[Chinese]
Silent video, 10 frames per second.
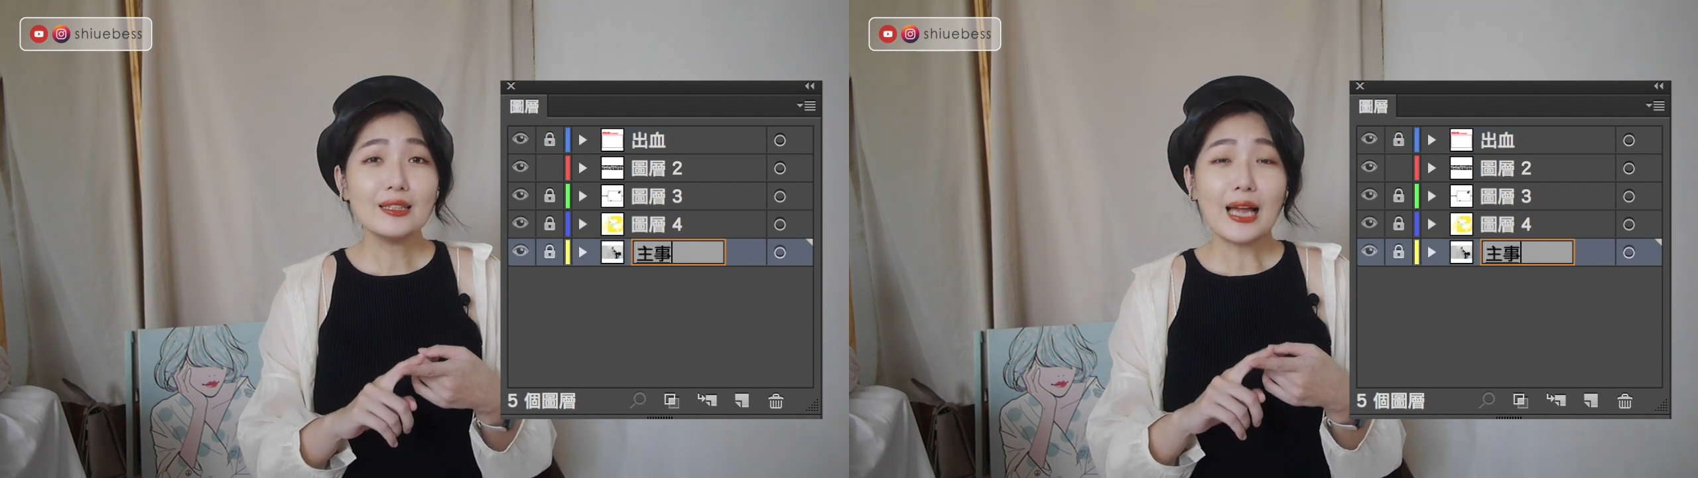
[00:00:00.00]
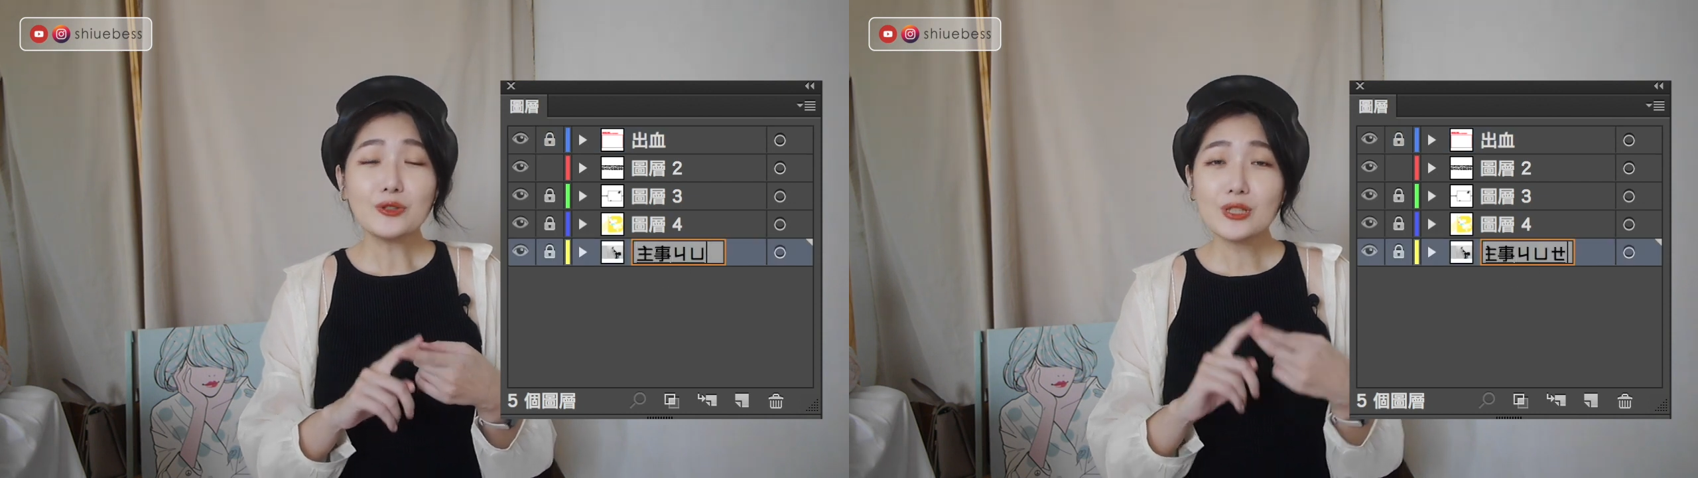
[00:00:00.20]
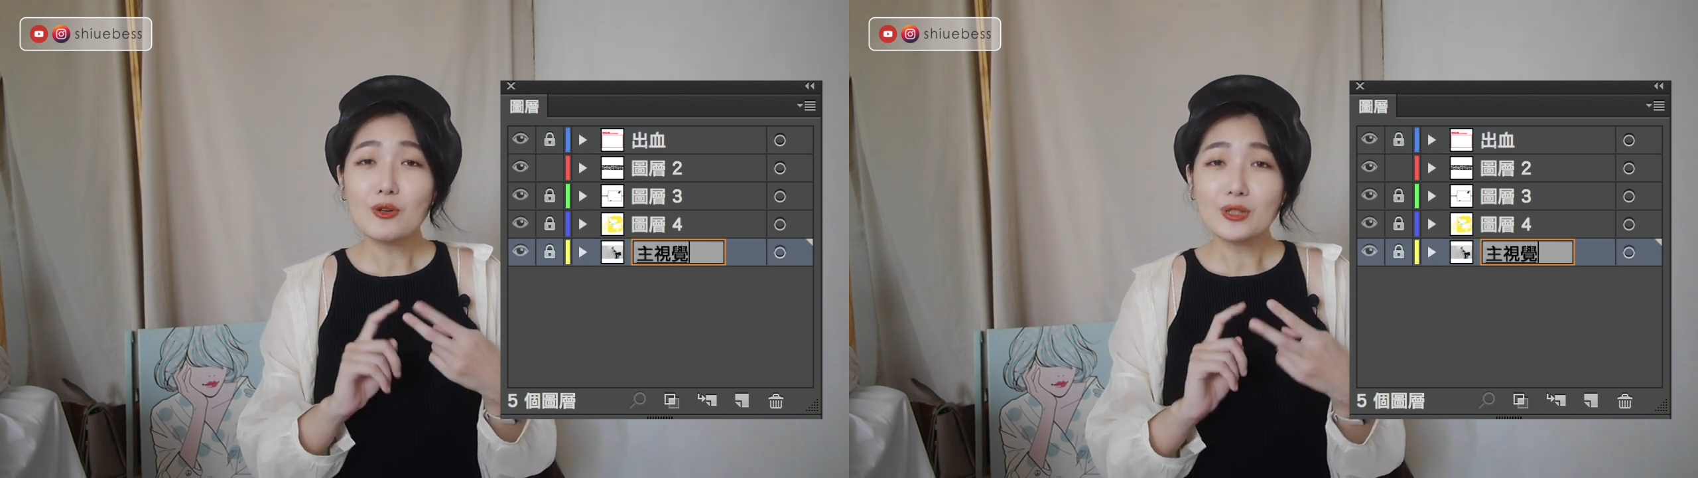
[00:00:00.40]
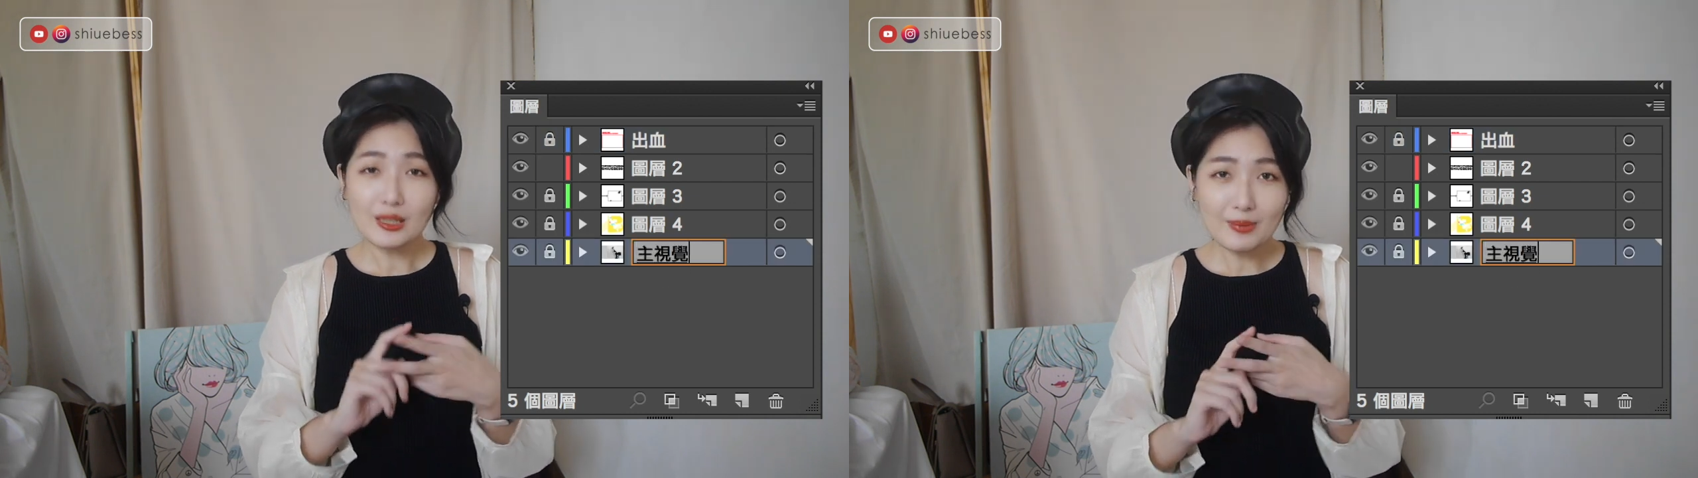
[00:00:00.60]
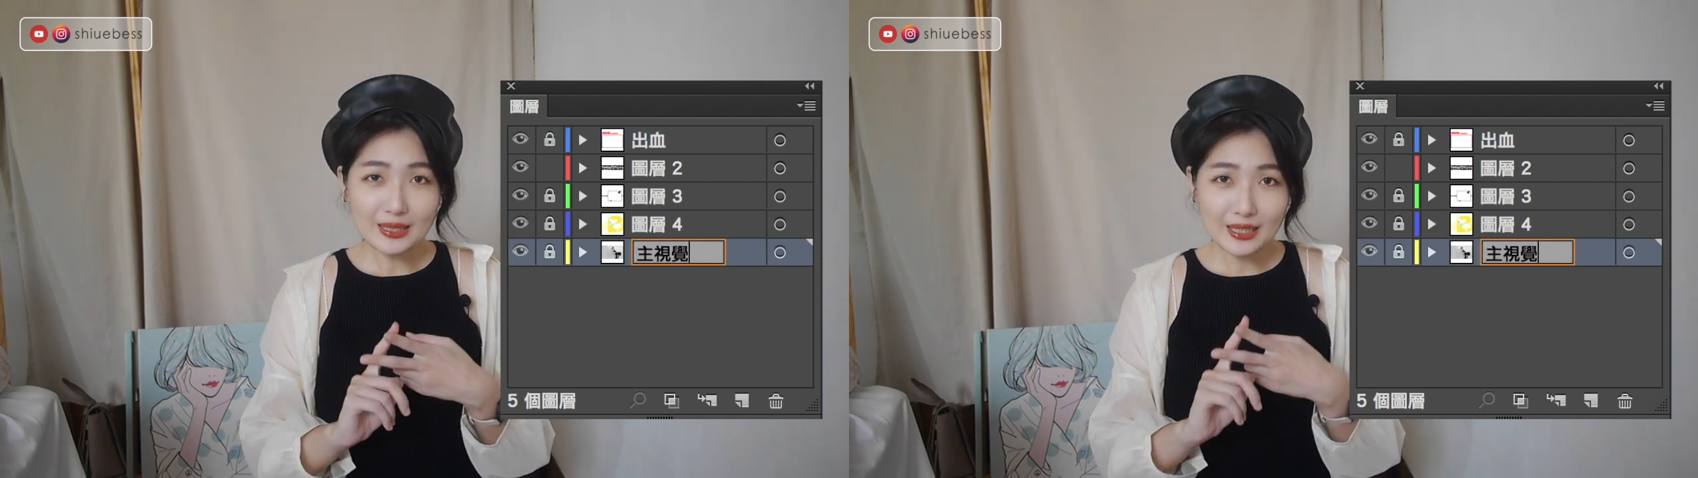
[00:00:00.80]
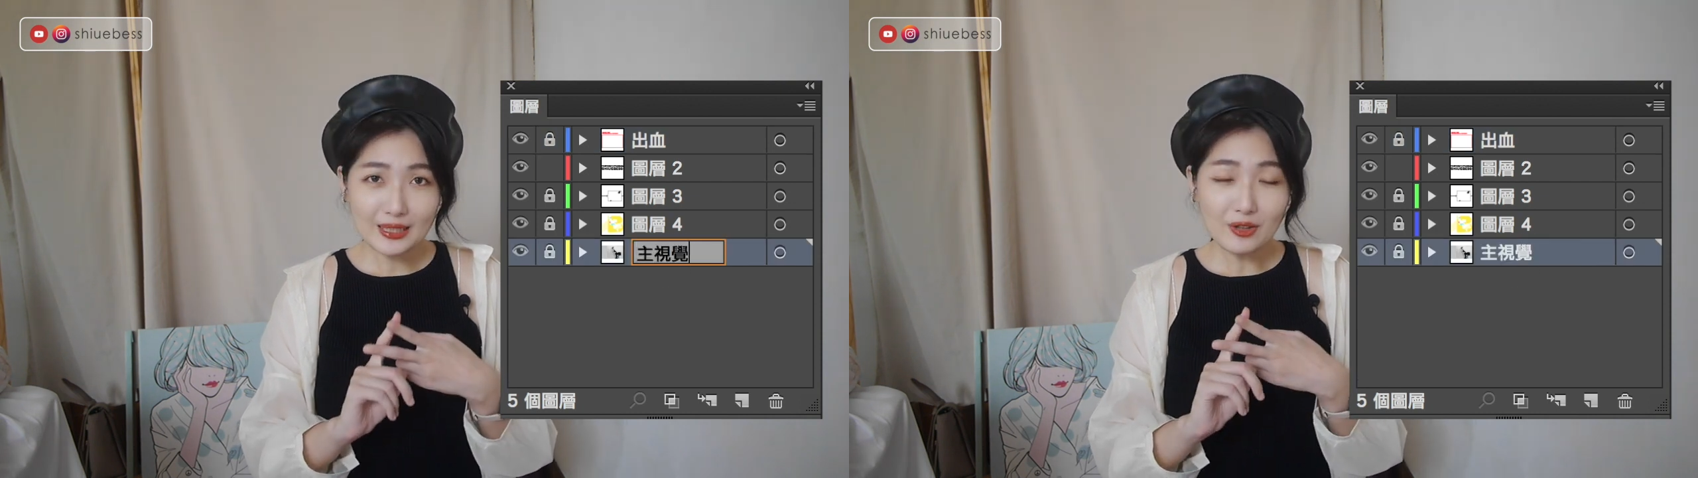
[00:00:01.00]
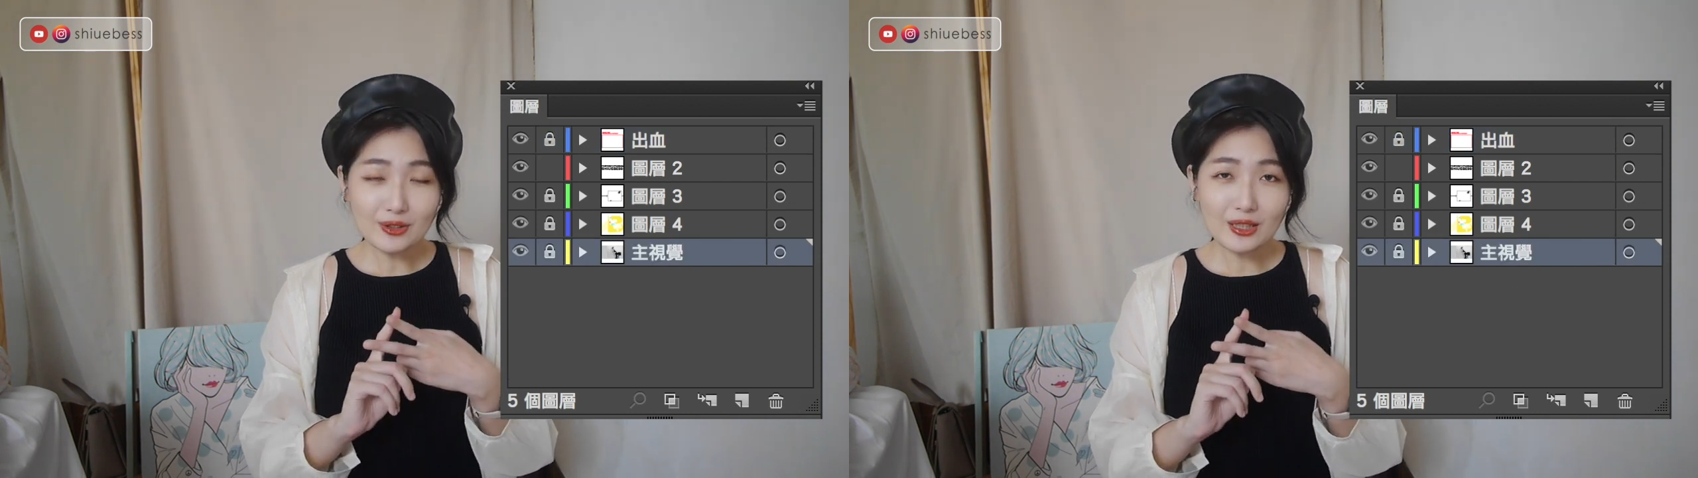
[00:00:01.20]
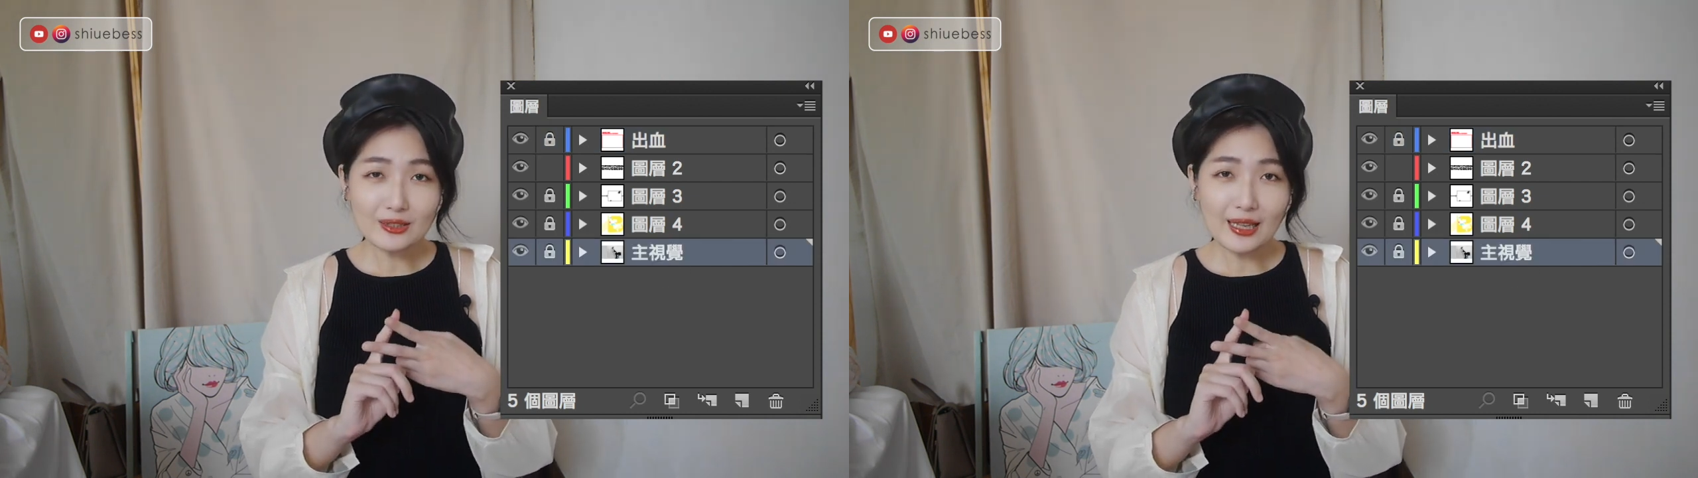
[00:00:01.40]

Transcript: 它就像我前面提到的，